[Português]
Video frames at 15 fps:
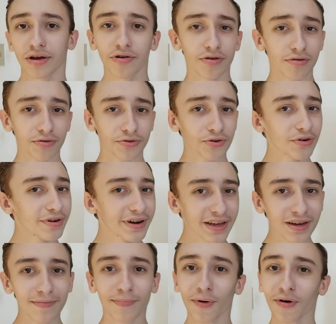Eu não tô
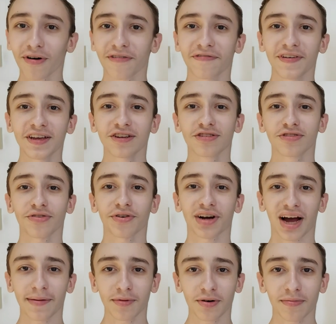nem um pouco afim de
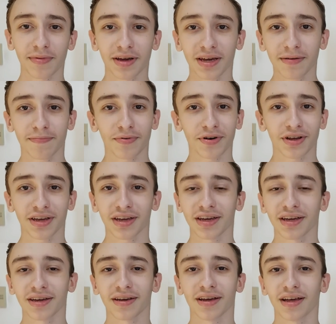trocar meu main,
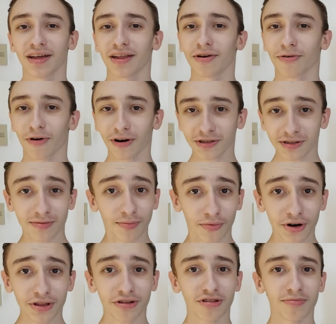porque eu gosto
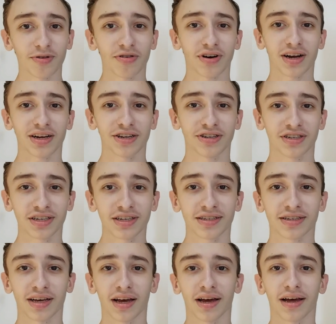muito do meu Gun
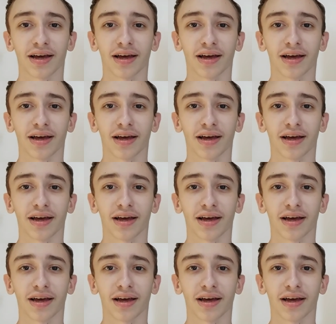X.